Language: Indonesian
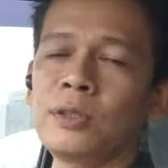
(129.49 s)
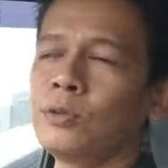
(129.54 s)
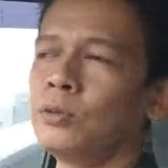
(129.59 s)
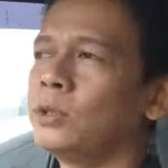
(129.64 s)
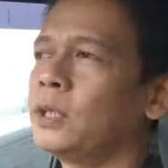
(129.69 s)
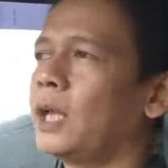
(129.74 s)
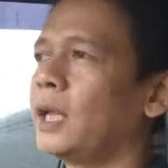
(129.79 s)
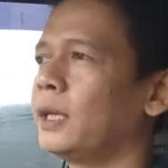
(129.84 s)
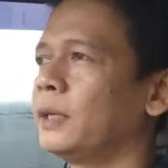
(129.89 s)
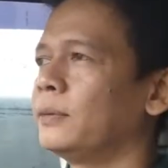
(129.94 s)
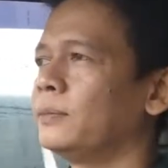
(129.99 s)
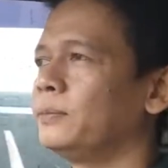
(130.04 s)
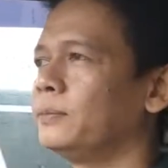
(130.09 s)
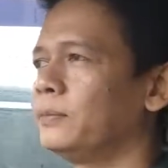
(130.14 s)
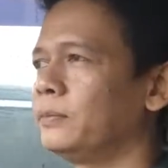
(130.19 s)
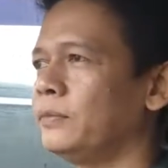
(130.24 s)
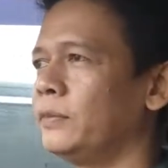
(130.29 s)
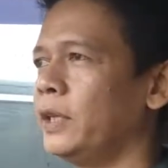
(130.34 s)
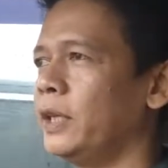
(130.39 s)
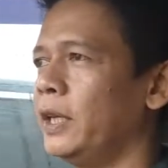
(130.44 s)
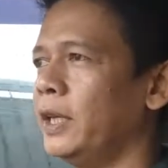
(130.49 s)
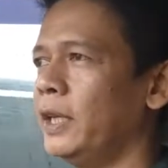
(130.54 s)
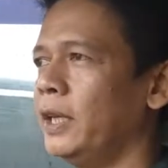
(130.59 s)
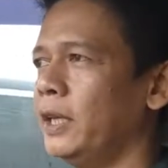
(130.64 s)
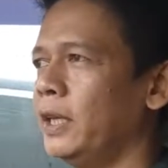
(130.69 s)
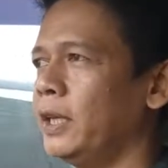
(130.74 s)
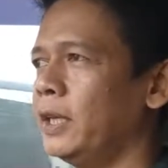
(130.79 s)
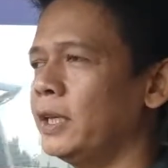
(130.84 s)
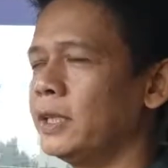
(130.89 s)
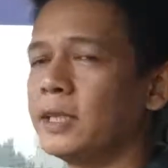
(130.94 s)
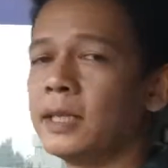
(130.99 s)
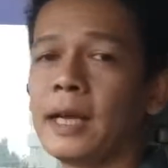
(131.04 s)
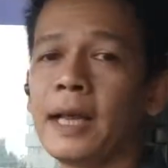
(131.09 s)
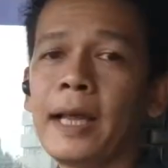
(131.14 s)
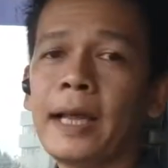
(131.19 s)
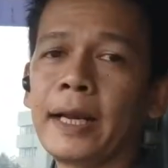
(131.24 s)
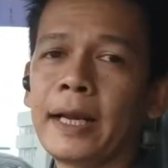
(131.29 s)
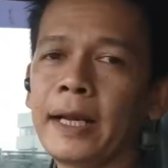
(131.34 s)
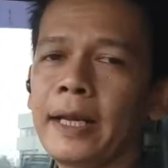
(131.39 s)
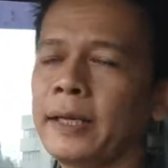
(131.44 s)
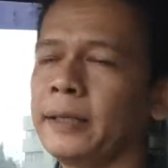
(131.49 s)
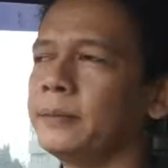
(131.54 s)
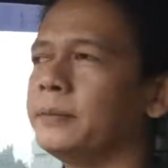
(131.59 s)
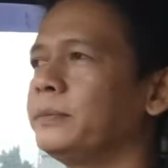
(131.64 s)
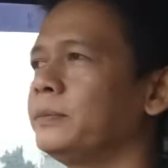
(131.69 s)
Sultan di Cengkareng